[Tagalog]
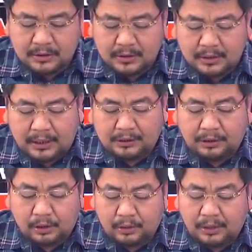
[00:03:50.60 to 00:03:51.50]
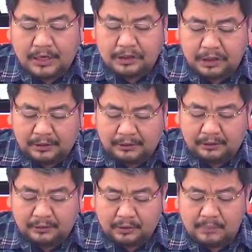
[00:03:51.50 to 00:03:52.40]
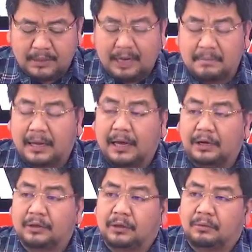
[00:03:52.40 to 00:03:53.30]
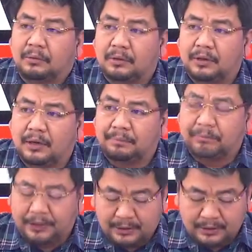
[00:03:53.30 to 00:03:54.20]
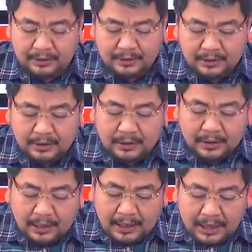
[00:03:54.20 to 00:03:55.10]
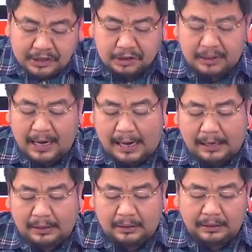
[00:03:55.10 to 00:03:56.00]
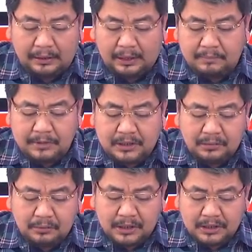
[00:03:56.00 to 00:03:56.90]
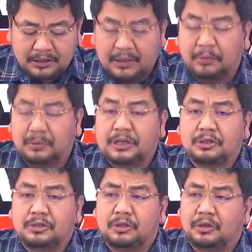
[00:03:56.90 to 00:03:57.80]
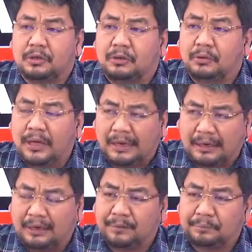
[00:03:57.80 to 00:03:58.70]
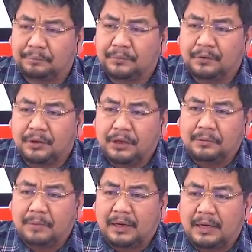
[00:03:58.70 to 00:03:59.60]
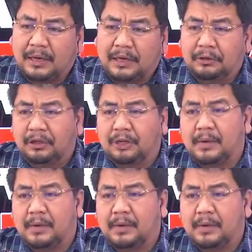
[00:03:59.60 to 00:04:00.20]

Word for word: and regulation kumbaga magkaroon daw ho ng fair election act eh minsan ho kasi hindi na ho nasusunod ho yan eh yung paglagay ho ng mga